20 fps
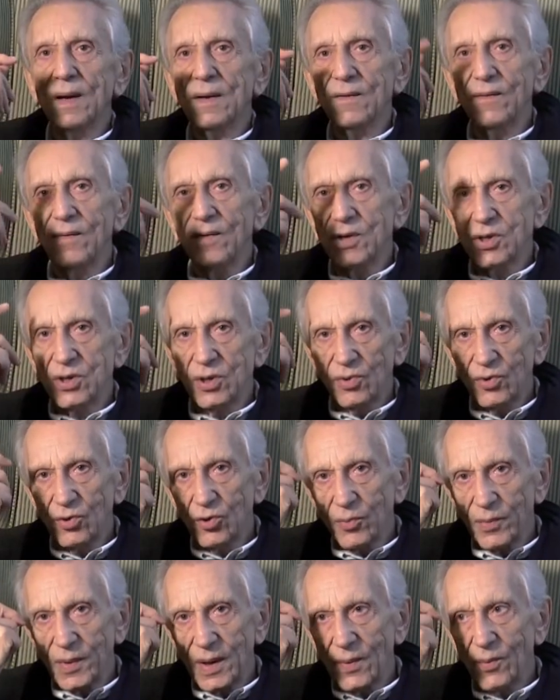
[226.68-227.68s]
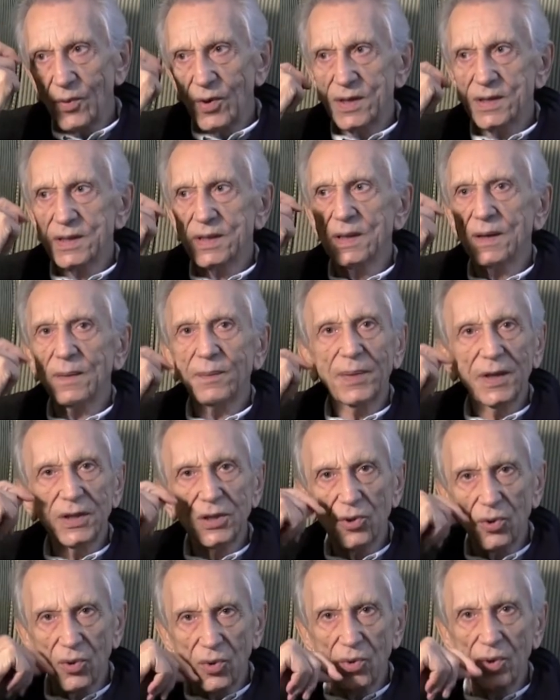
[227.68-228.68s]
invece noi dobbiamo essere
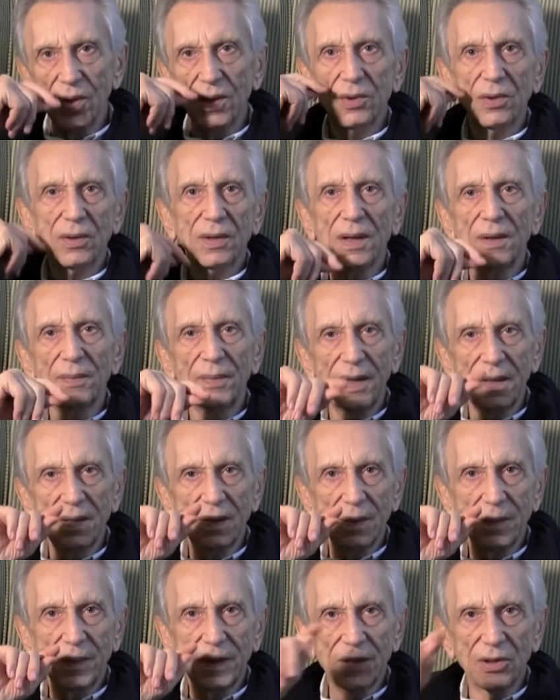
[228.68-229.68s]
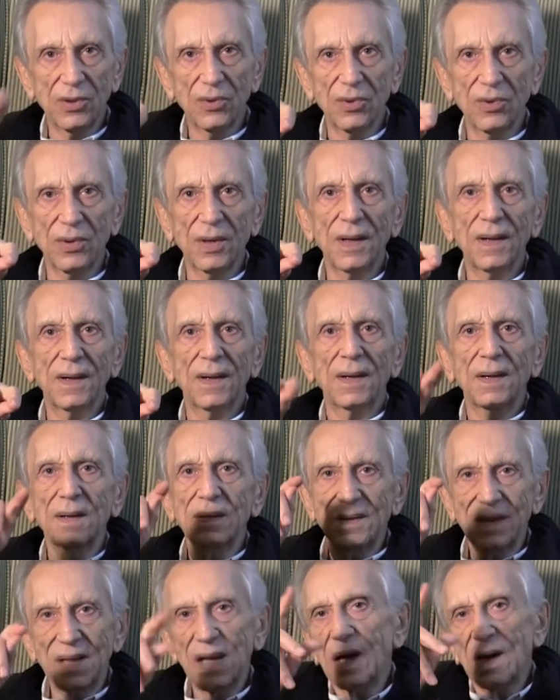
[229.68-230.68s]
padroni, totalmente padroni
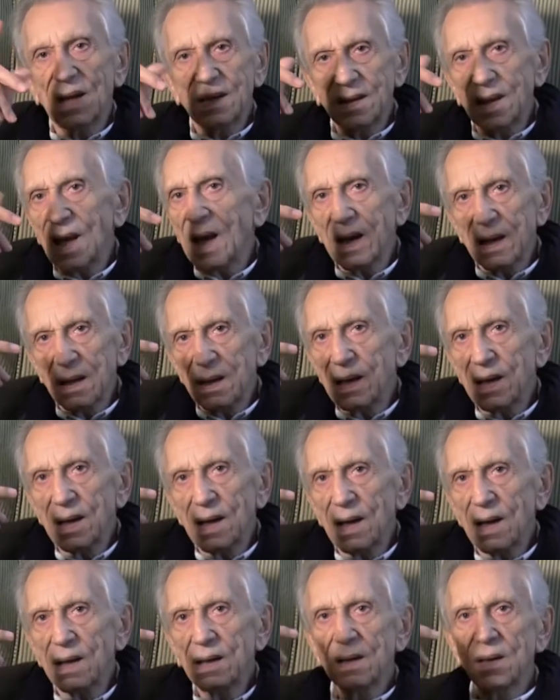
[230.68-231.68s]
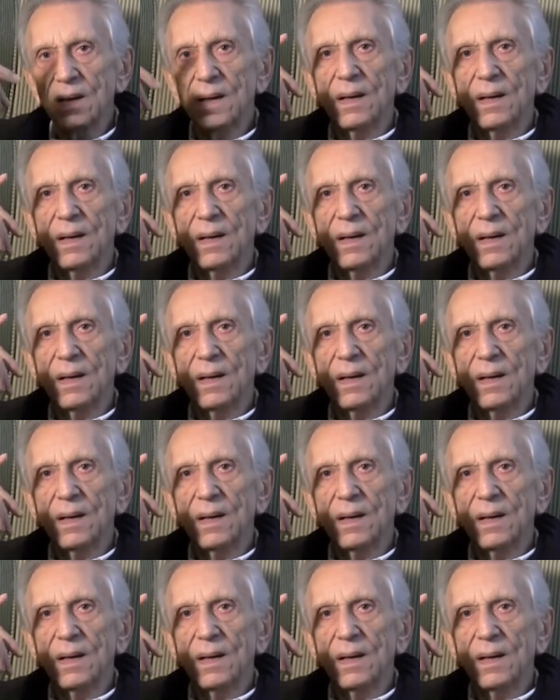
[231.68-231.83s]
della tecnica